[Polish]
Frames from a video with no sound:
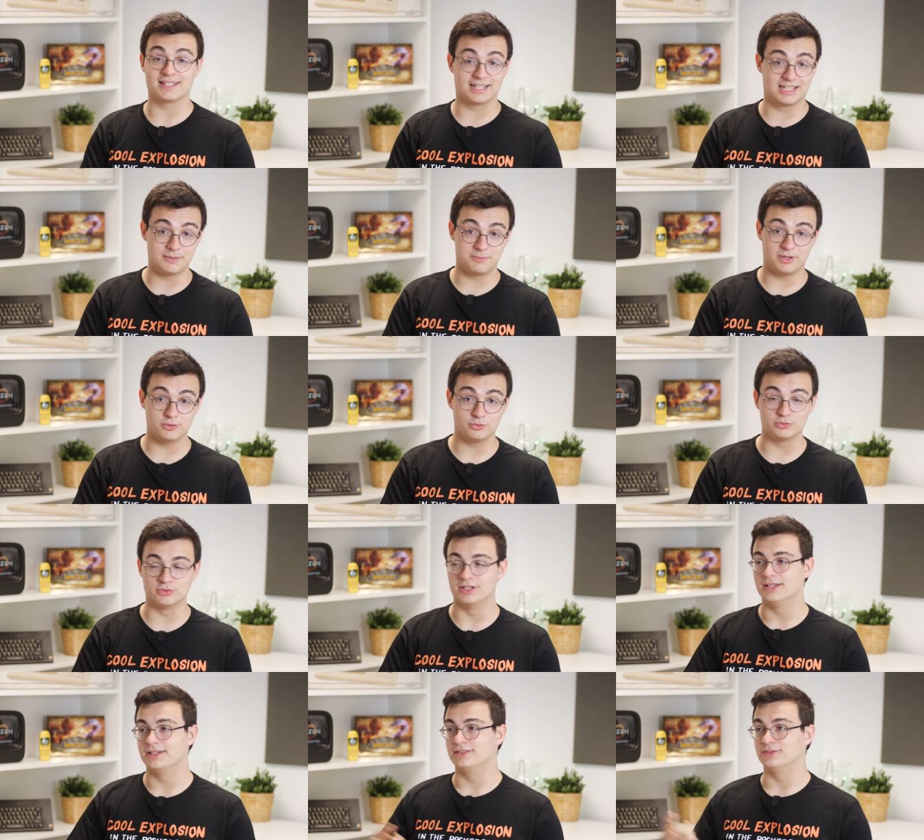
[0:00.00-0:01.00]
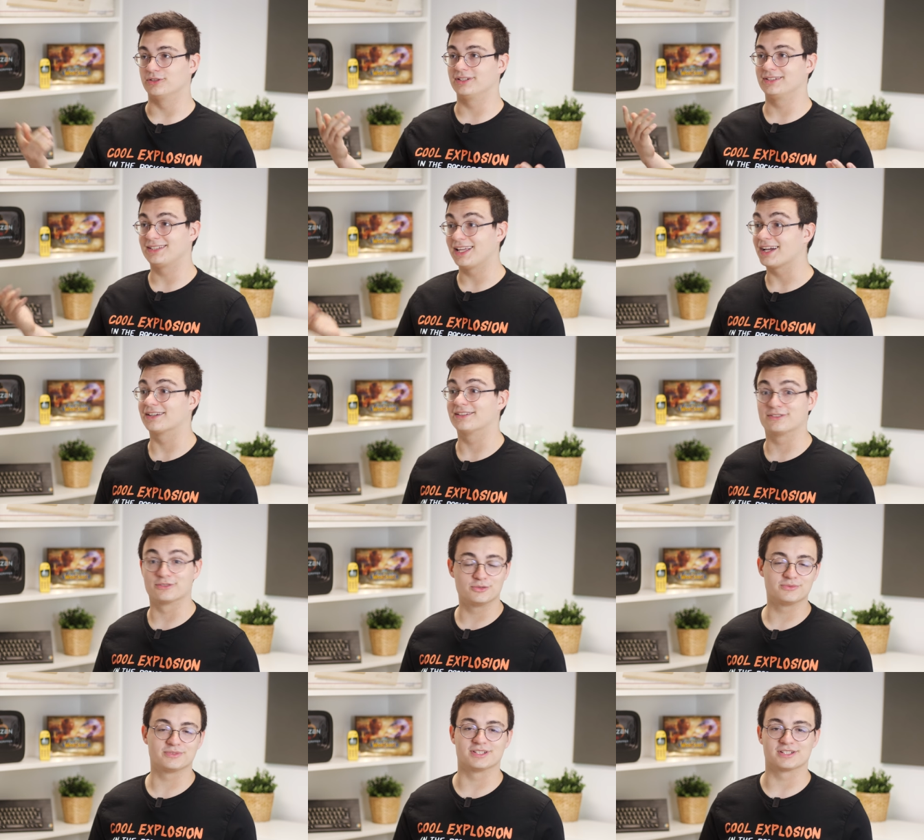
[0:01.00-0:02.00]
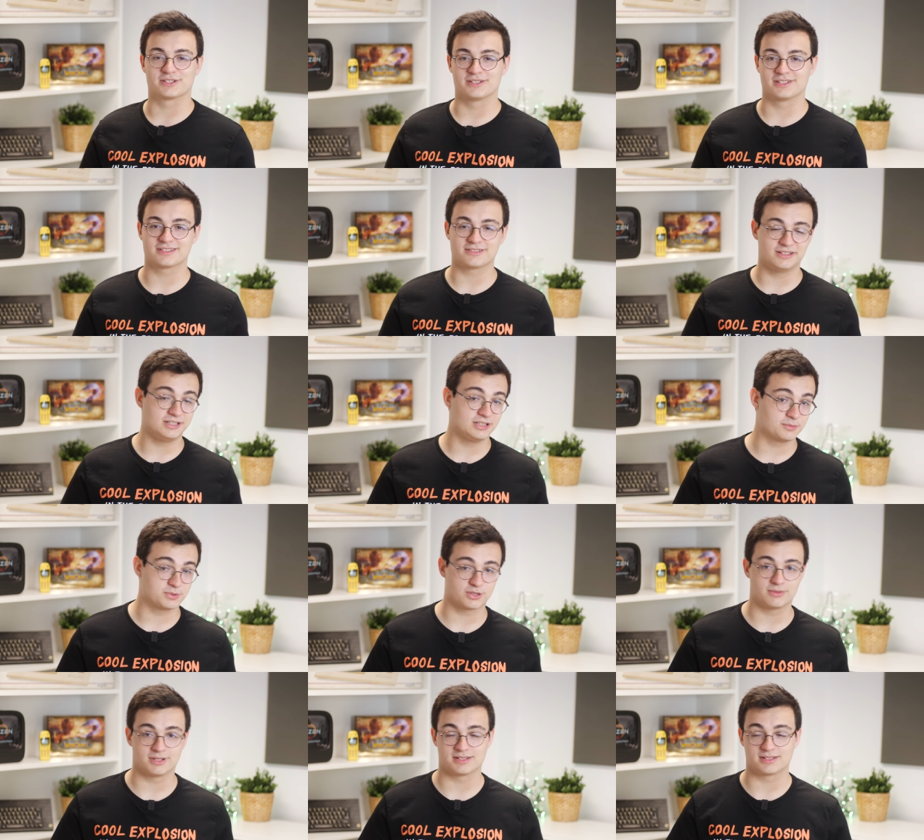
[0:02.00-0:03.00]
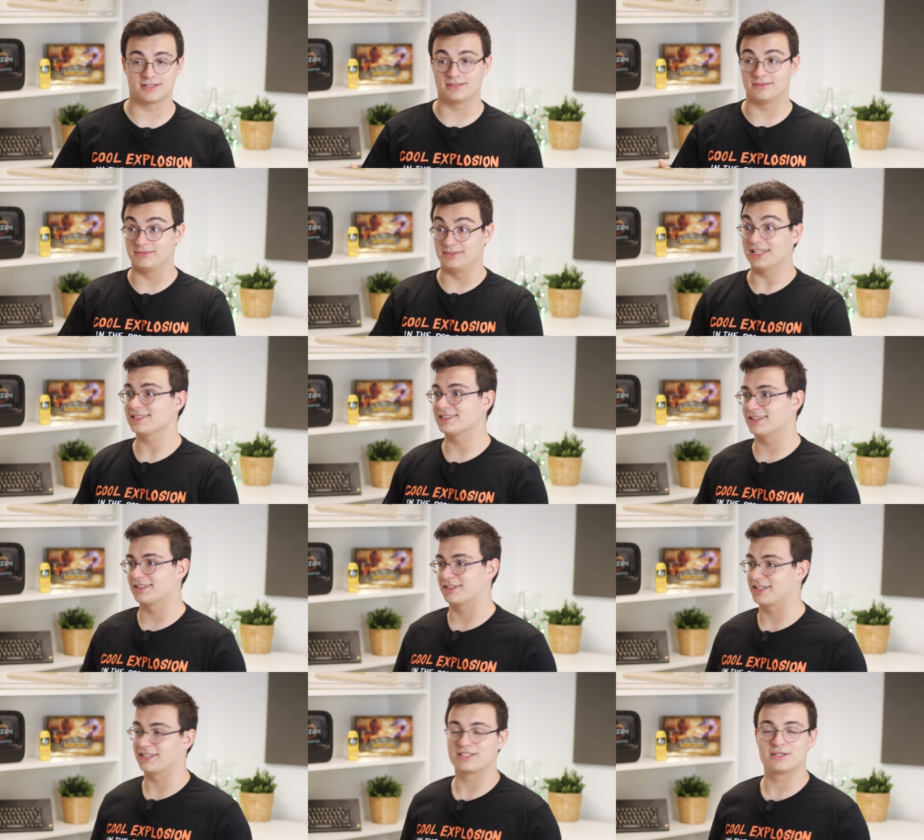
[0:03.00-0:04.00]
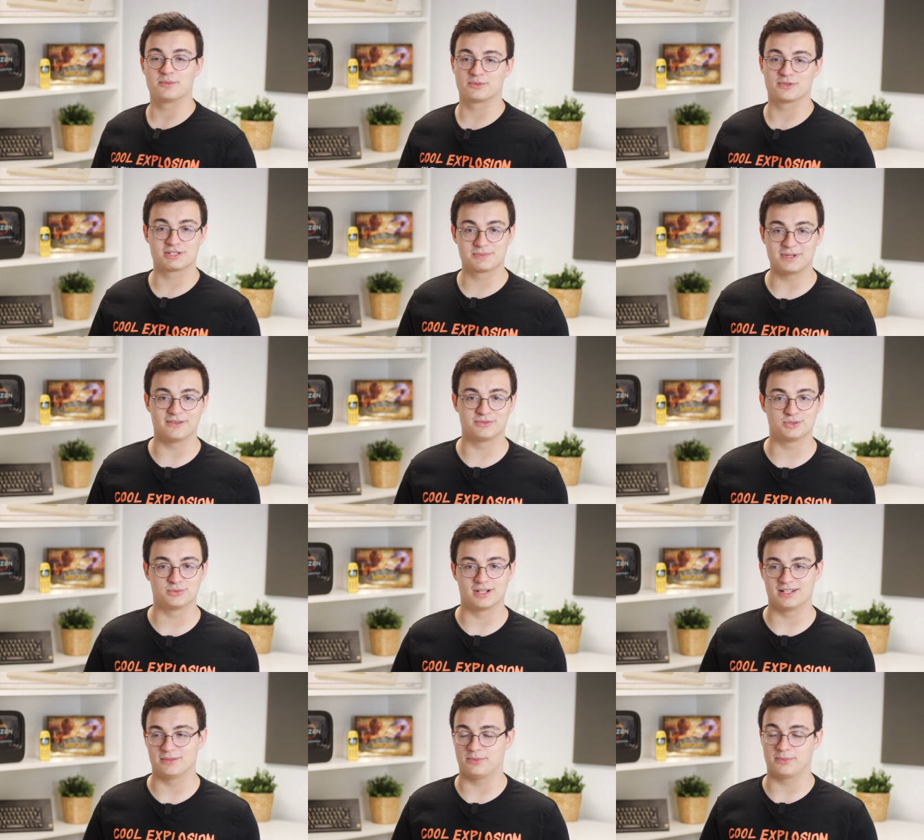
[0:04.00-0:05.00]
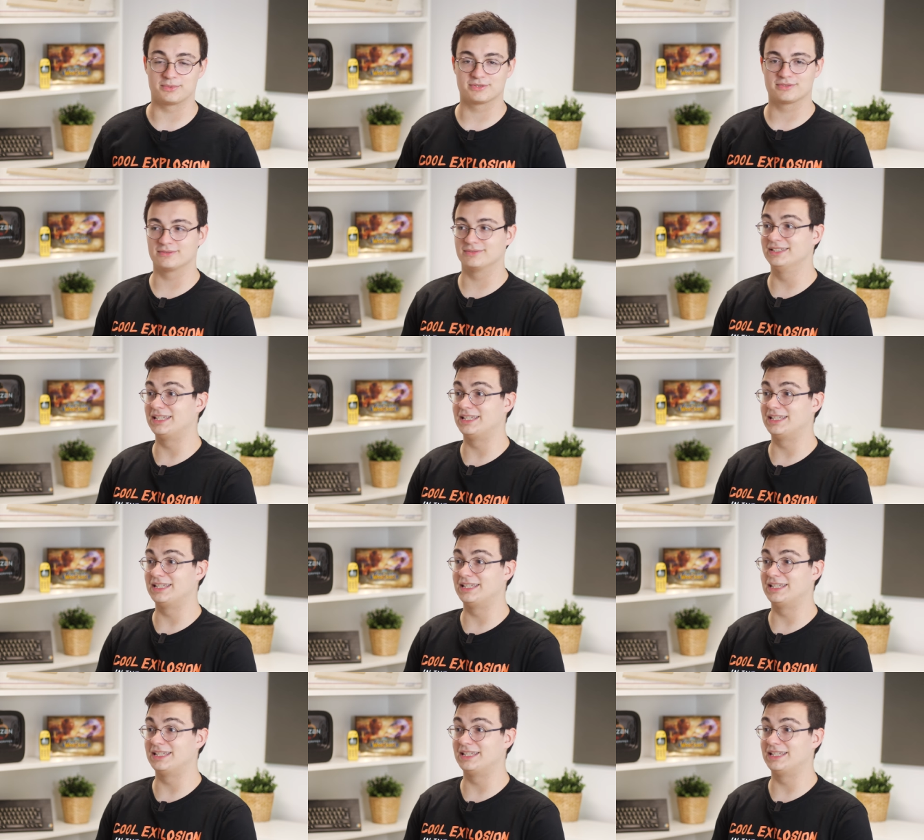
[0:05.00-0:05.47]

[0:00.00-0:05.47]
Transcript: z EGPU. No i tak, również to jest kolejny przykład, że jasne, chętnie bym to sprawdził, ale po prostu